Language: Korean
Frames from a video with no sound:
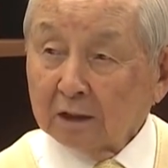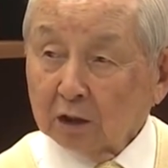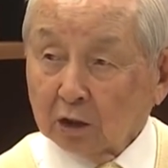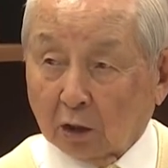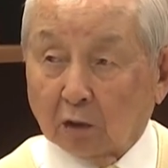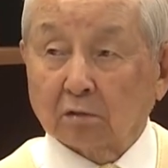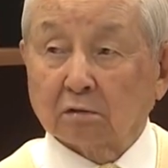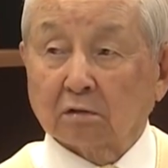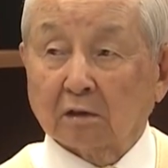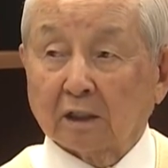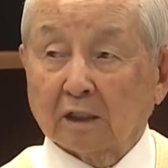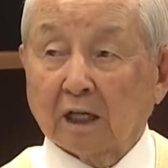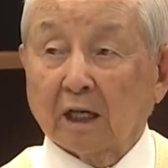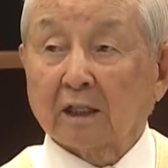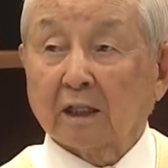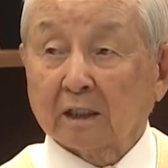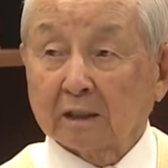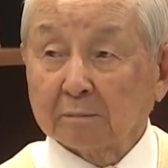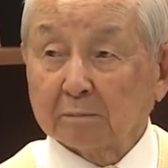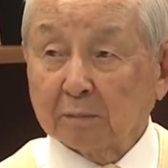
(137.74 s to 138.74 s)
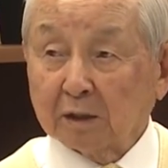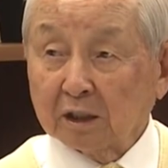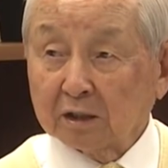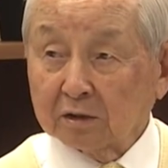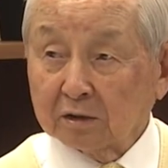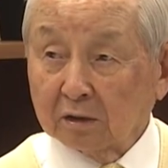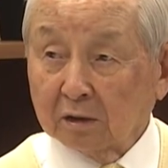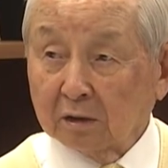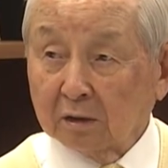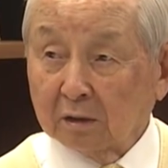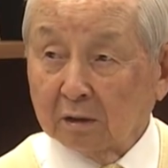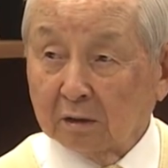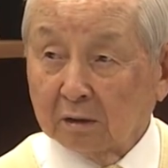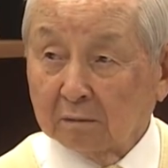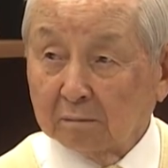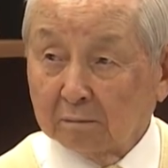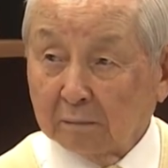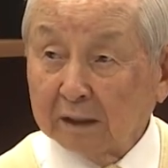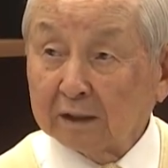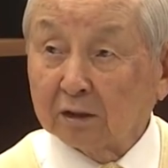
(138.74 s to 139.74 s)
결국엔 하나님께서
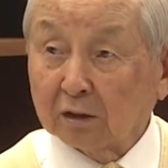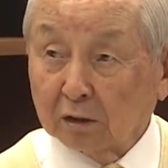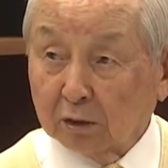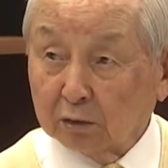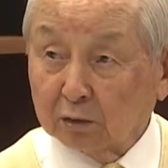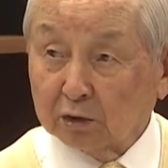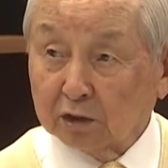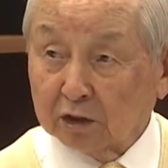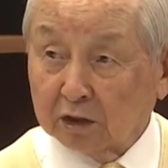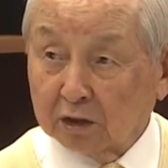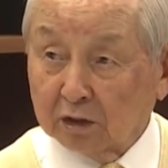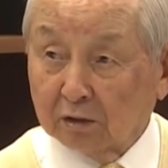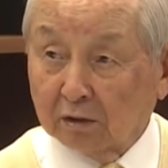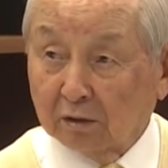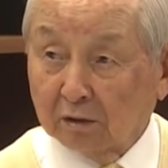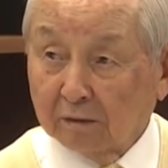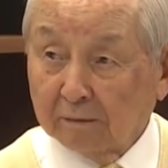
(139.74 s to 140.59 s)
만들어 주시죠.